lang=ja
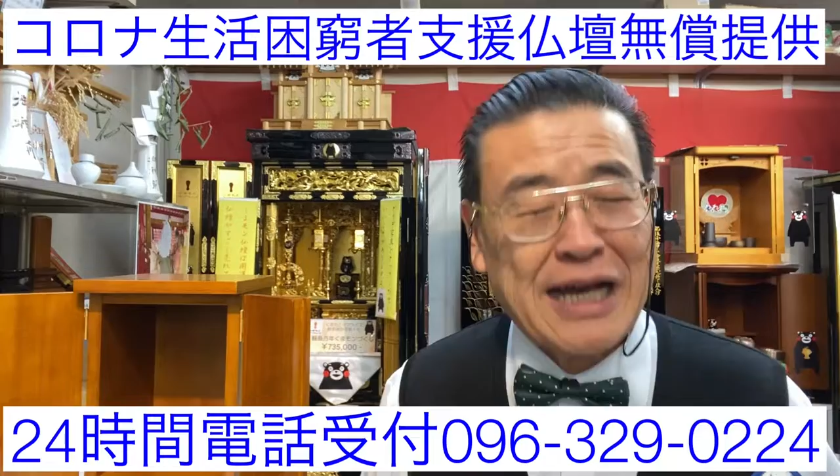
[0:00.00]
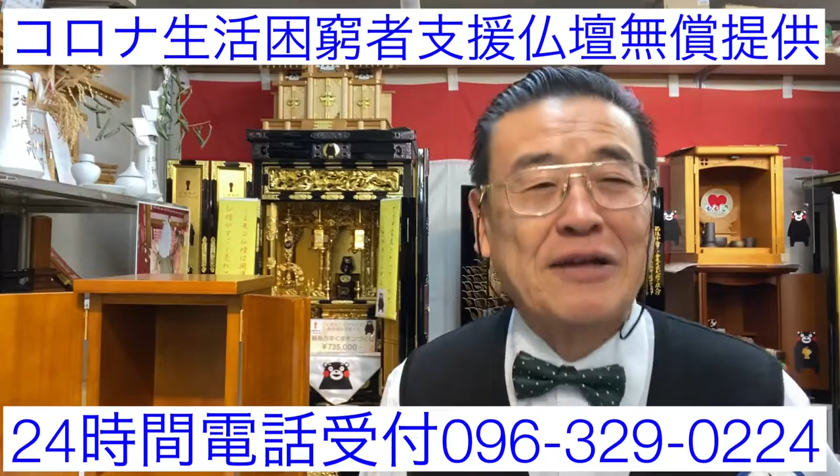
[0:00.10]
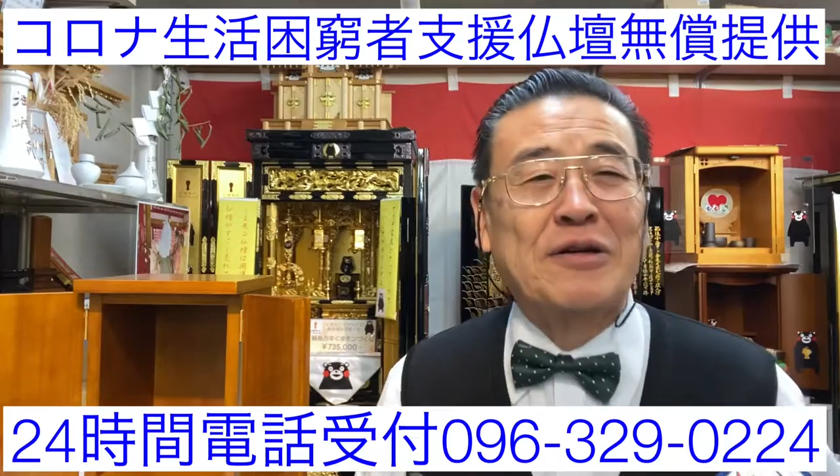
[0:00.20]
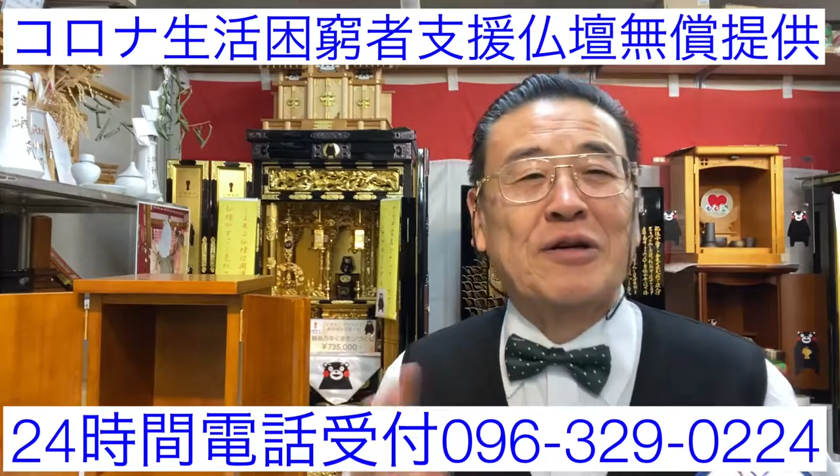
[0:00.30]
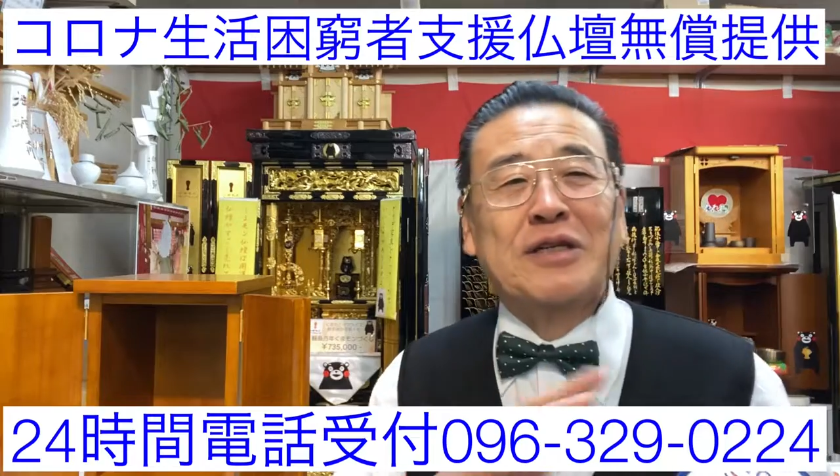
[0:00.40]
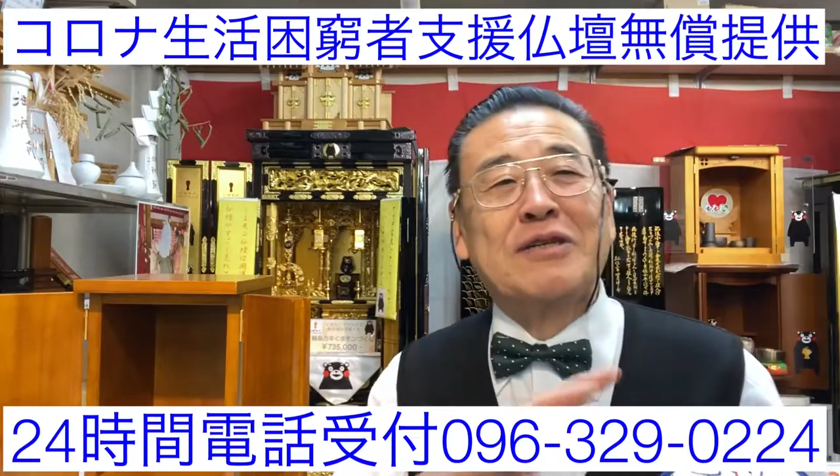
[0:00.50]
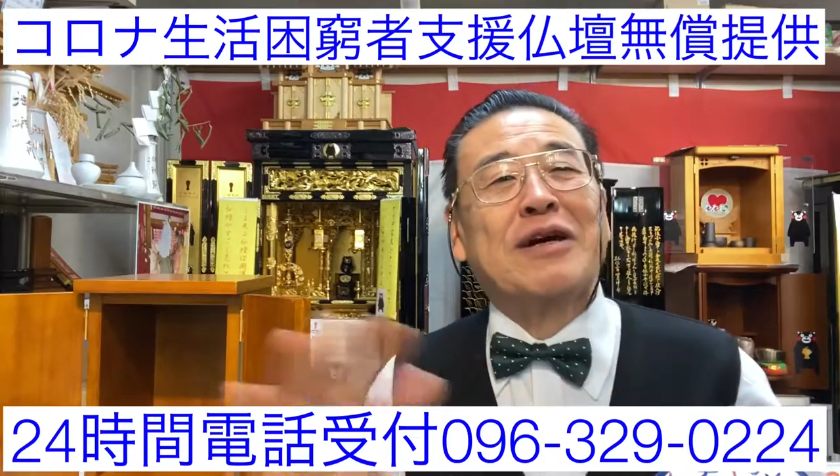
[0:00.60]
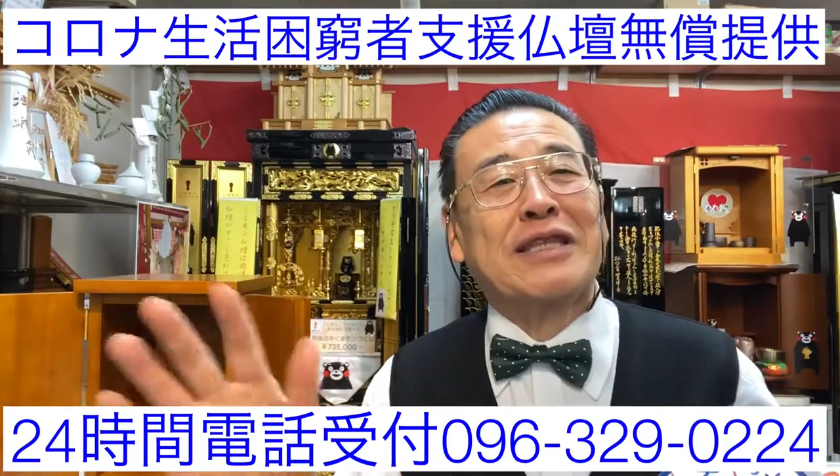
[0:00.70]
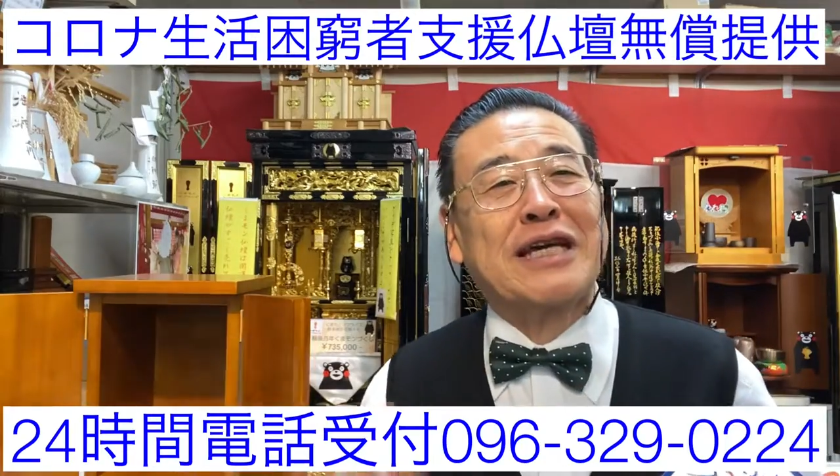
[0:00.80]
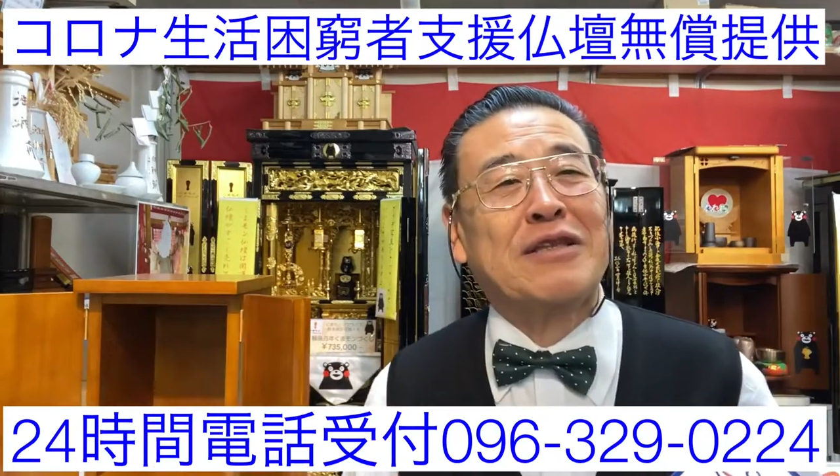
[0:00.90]
あの、日
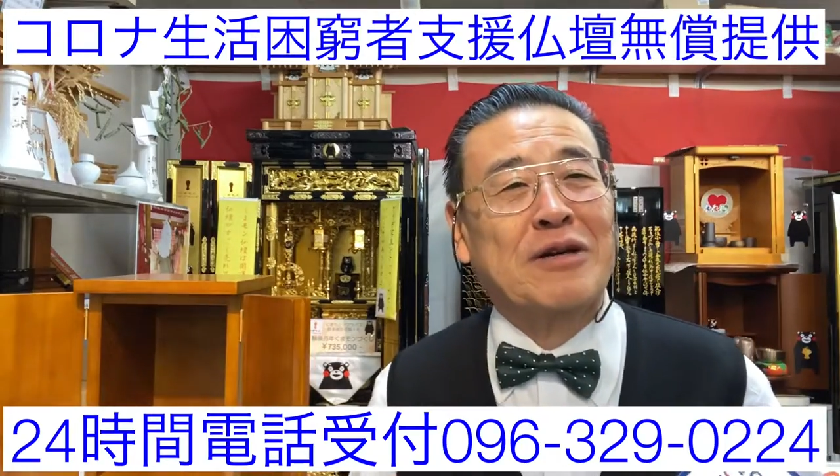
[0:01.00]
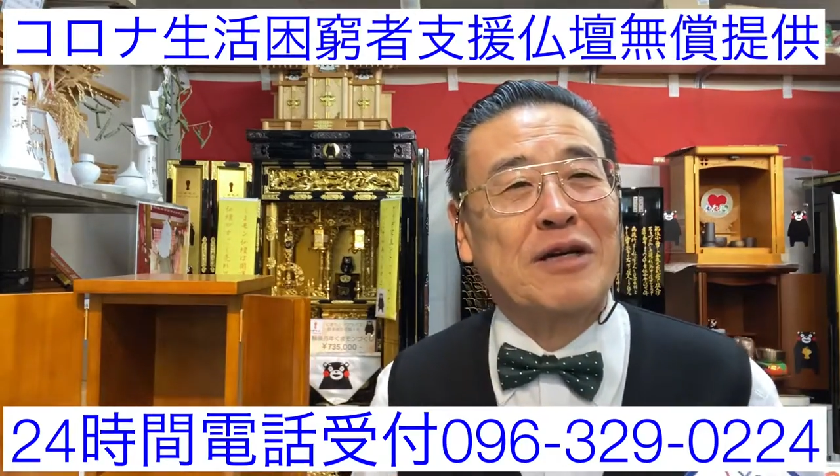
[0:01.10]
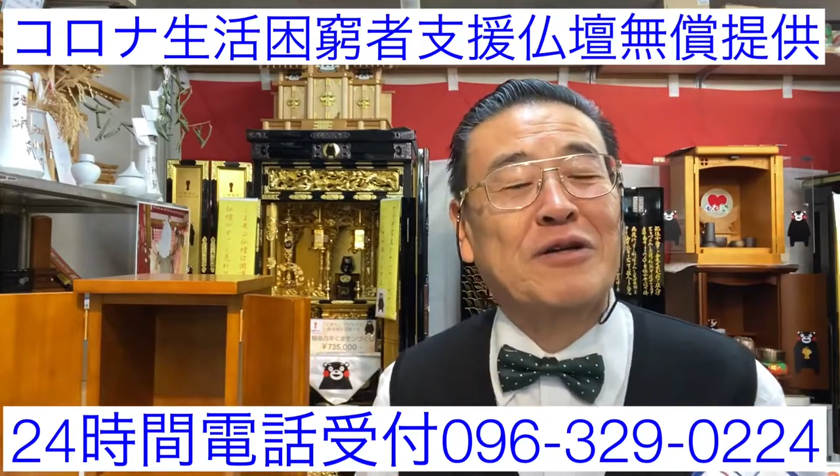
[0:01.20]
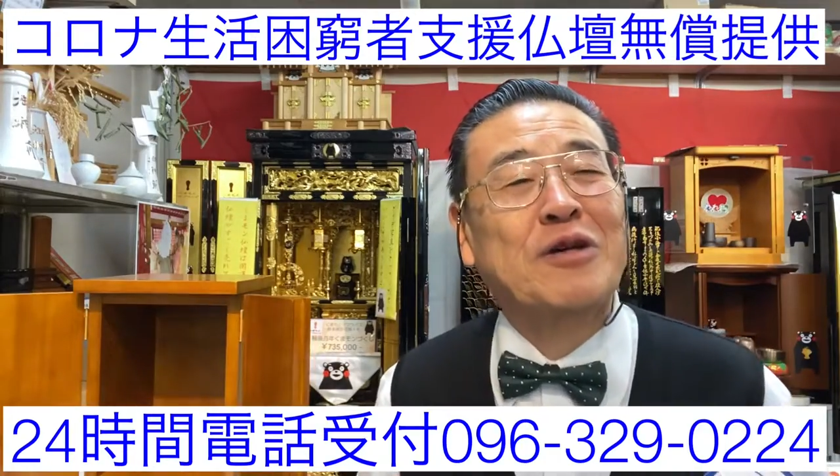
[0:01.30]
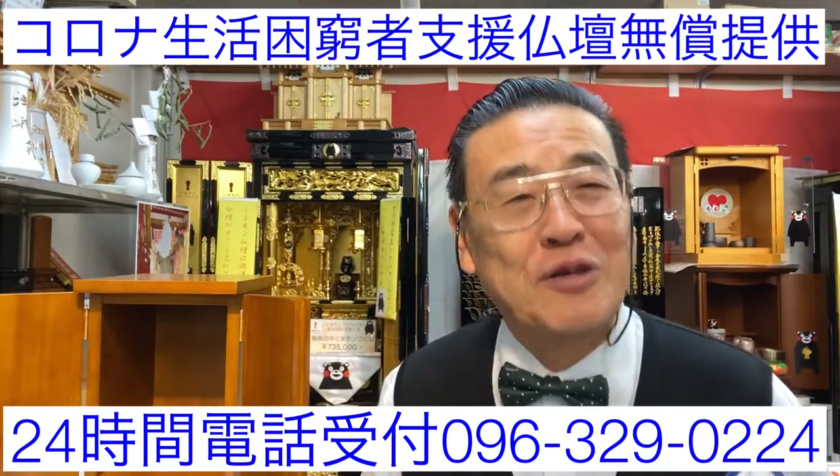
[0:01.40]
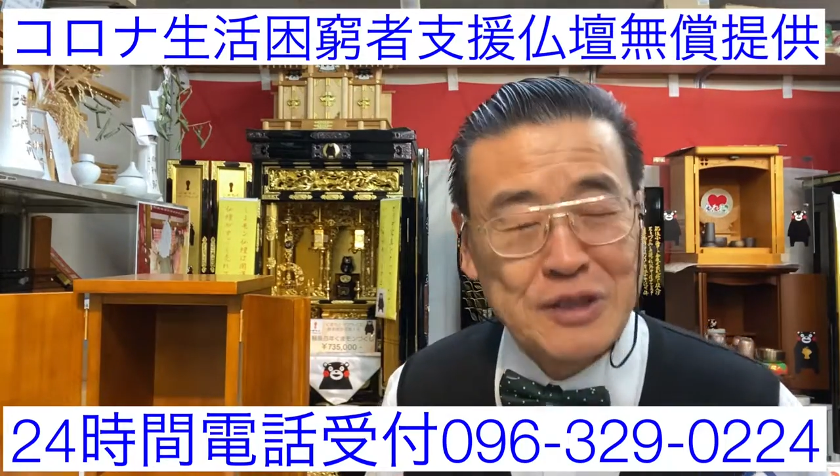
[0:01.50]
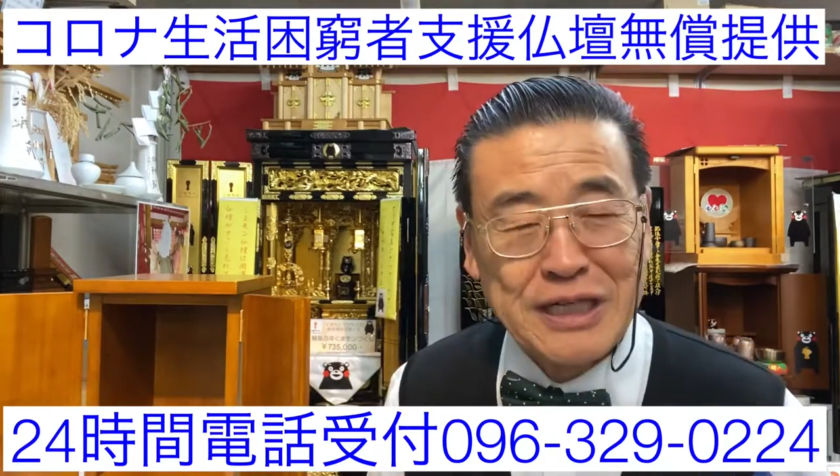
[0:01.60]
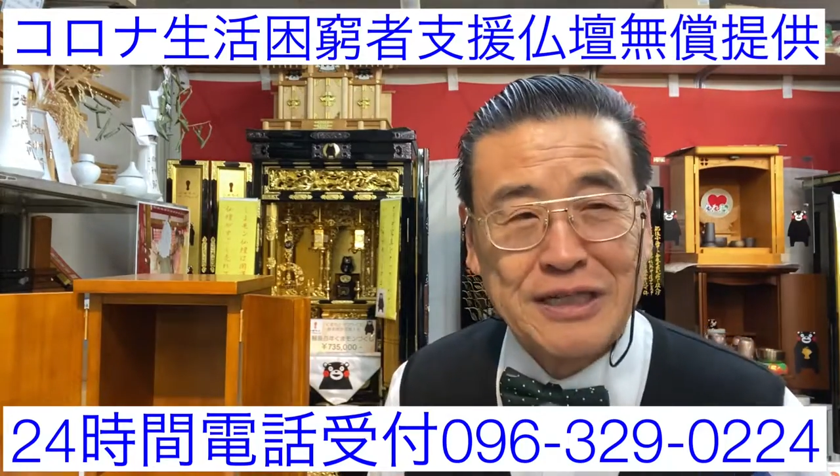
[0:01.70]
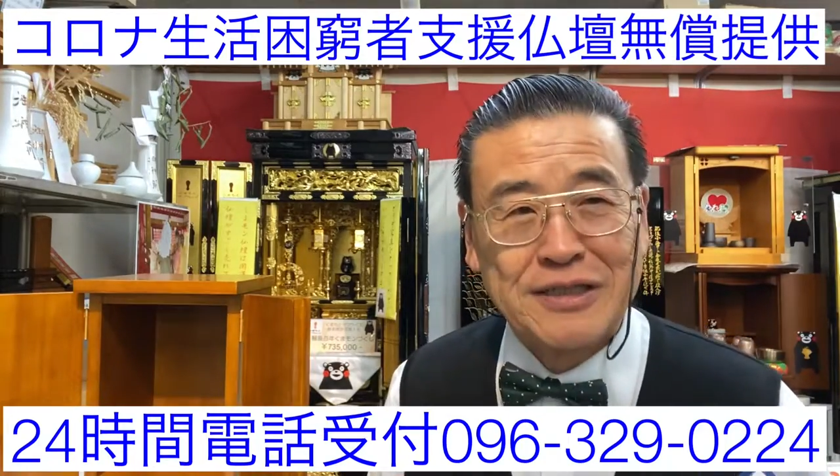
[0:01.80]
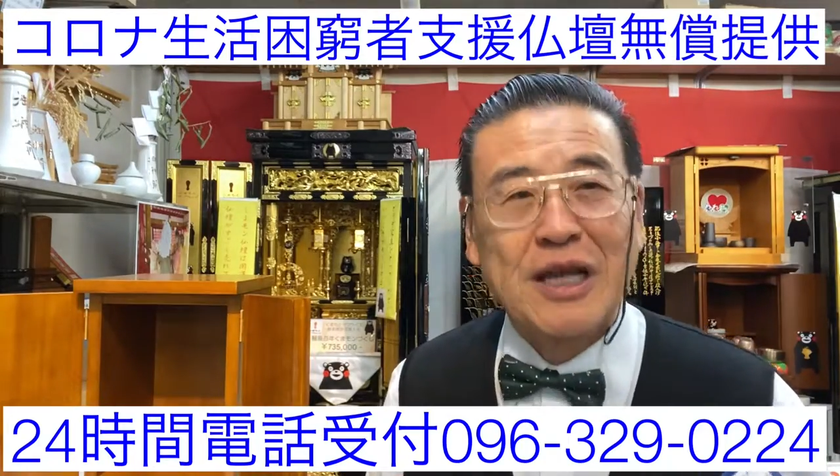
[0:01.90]
渡りとかの行事
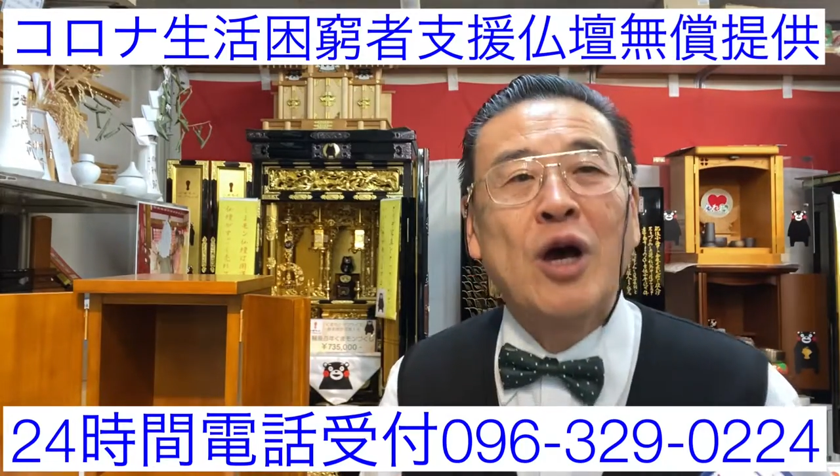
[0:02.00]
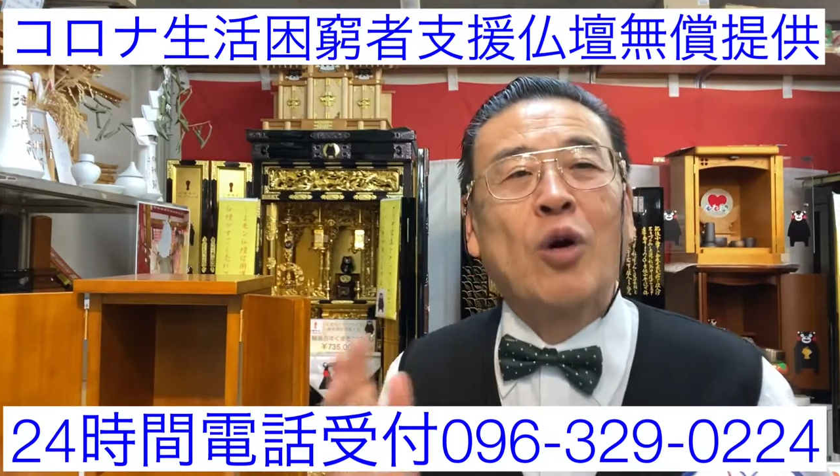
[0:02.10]
がですね、